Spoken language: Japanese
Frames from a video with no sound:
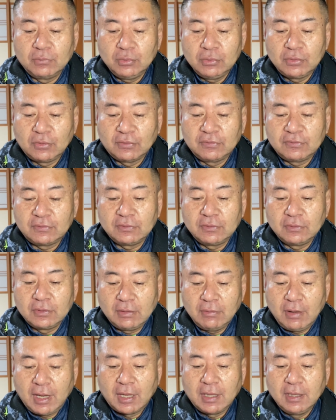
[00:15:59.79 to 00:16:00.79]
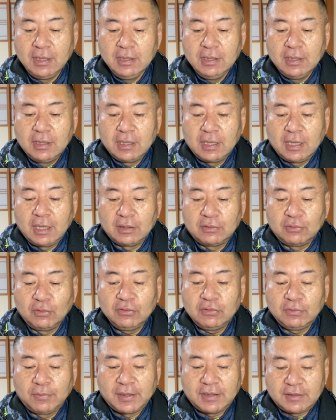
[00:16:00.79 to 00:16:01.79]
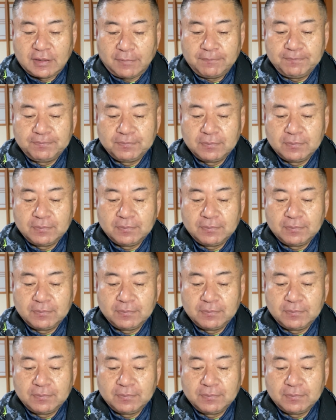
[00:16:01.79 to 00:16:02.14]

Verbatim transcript: 分与するには、どうすべきか